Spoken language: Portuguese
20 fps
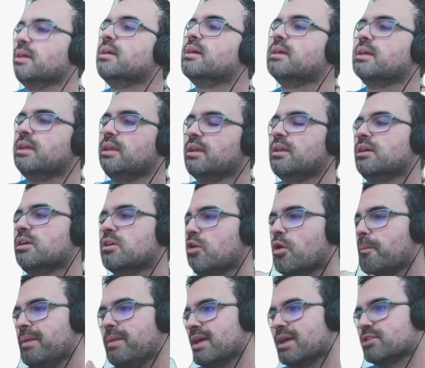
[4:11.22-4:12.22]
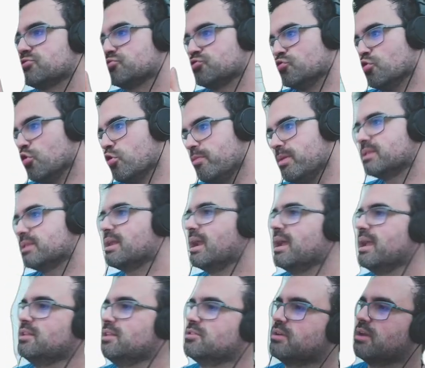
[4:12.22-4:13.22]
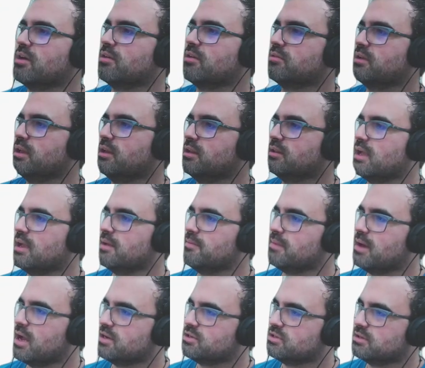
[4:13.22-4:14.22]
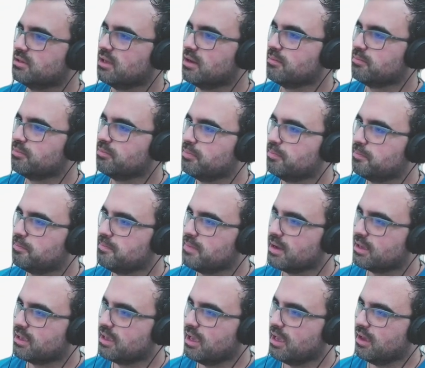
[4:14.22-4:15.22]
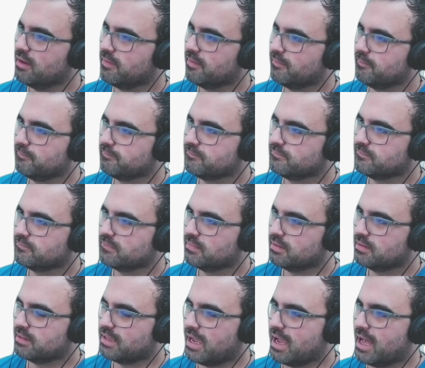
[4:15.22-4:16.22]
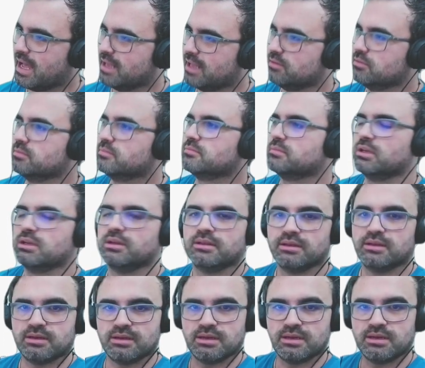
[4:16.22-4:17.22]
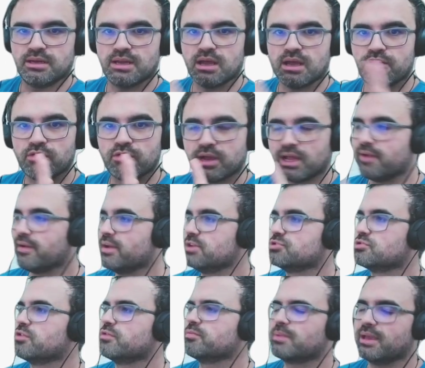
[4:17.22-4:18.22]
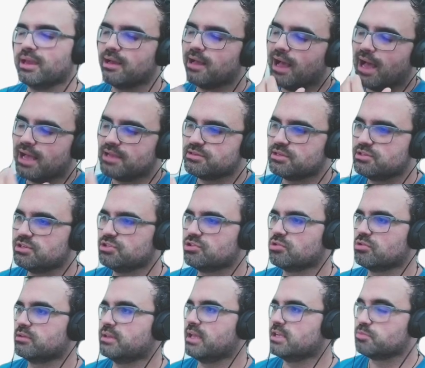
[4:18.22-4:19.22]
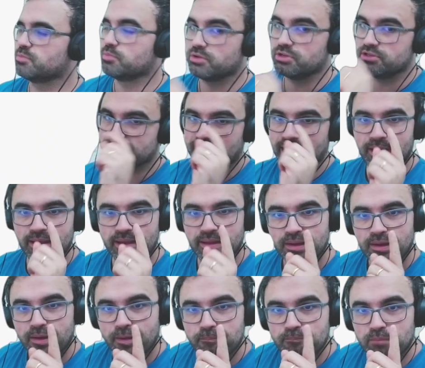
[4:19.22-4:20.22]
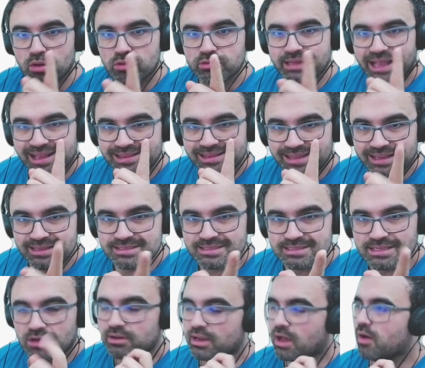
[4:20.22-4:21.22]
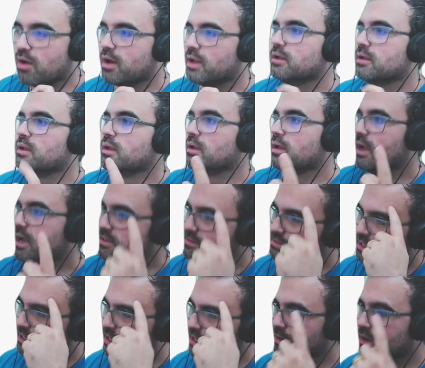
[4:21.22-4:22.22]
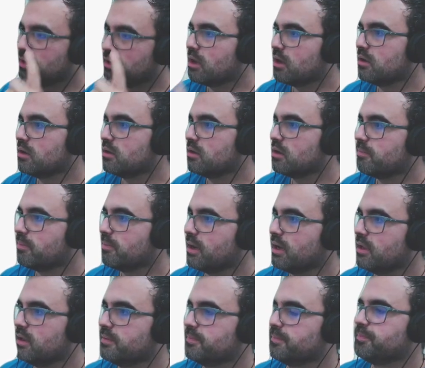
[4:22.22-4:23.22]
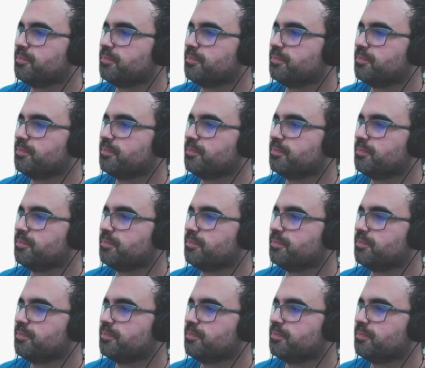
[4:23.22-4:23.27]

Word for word: e o B é subtraindo, que é o que ele está embaixo. Então, aqui tá errado. Não vou gravar de novo, porque às vezes a gente acontece, por isso que é Bom ter atenção na hora. Aí você lembra, não, não, não, peraí.